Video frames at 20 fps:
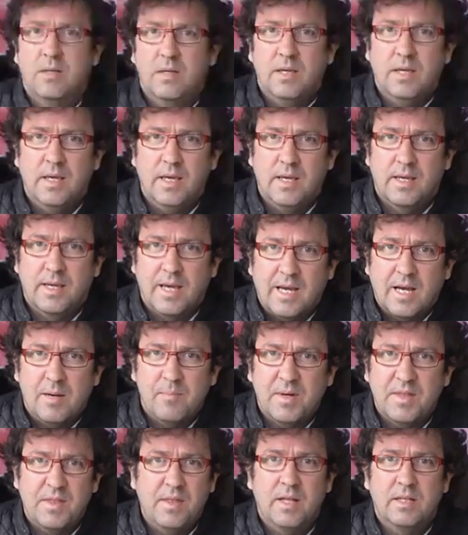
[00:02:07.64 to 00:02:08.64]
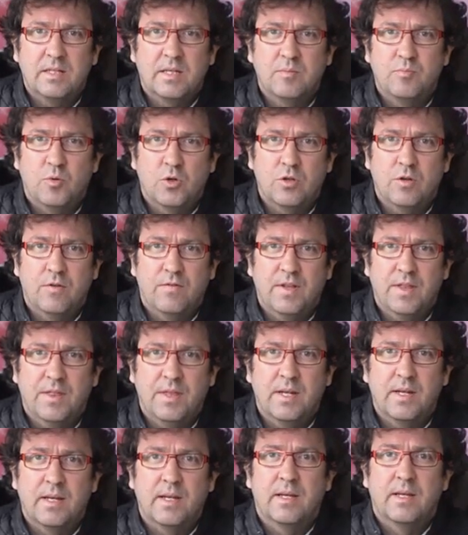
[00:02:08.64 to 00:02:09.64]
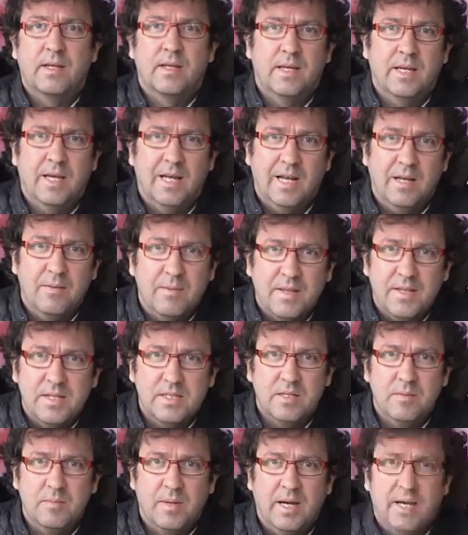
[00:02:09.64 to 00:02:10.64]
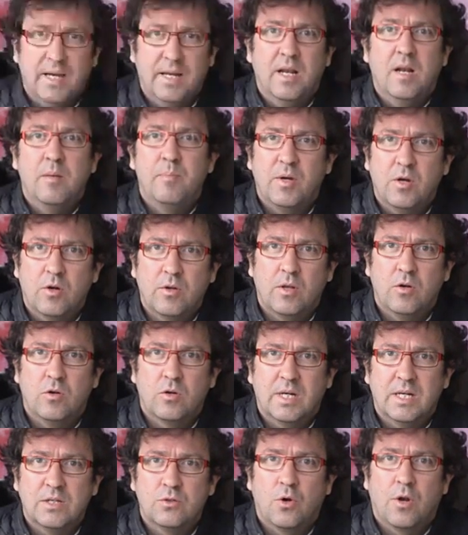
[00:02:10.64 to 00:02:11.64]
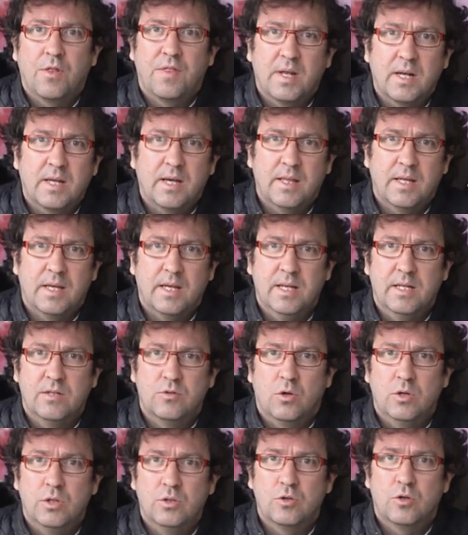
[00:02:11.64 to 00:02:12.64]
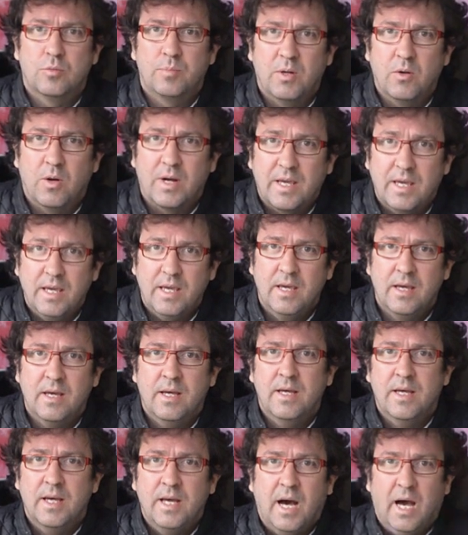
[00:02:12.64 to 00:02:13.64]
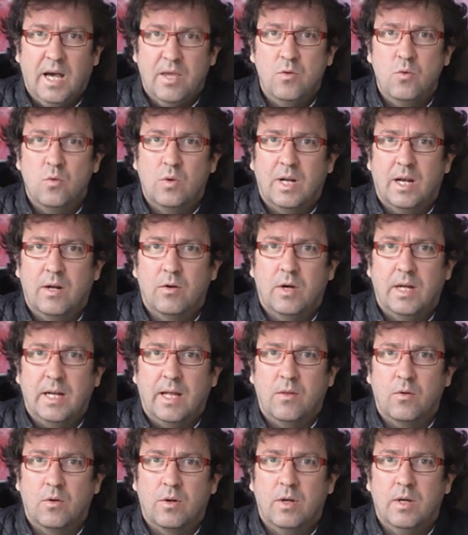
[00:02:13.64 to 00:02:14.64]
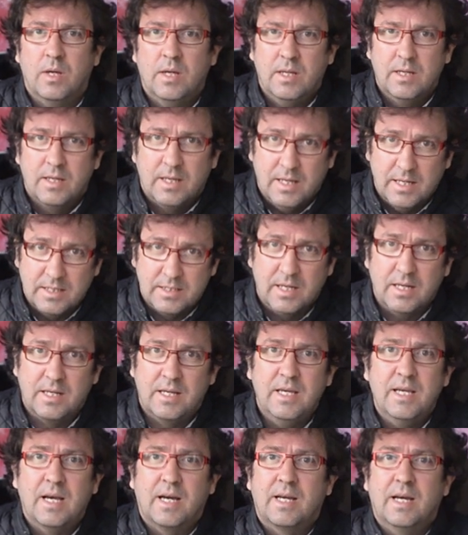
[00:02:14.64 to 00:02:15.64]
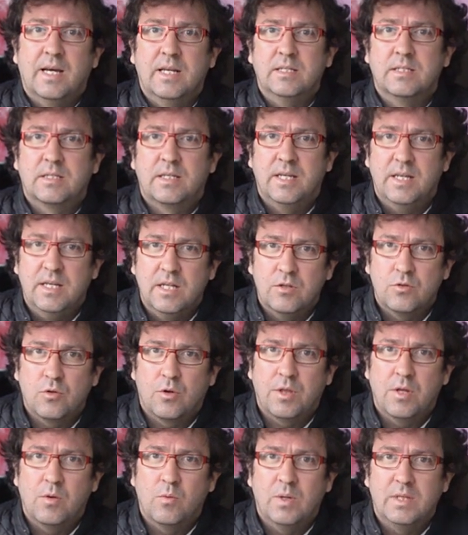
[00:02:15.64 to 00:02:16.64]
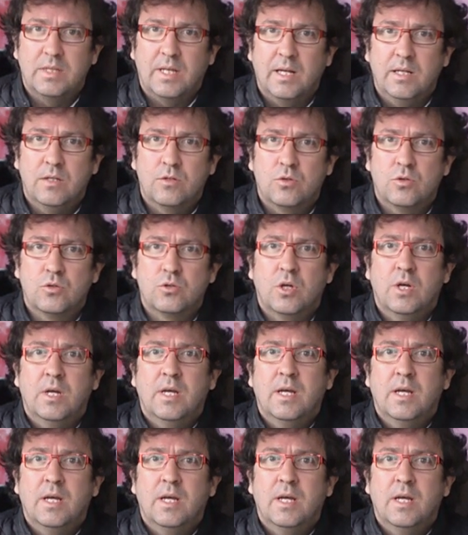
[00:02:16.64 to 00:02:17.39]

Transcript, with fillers: ¿Y qué capacidad de transporte ofrecen? Elevadísima, en el peor de los casos cerca de 500 litros, pero aquí hay un claro ganador. Y es el Kia Carens, 550 litros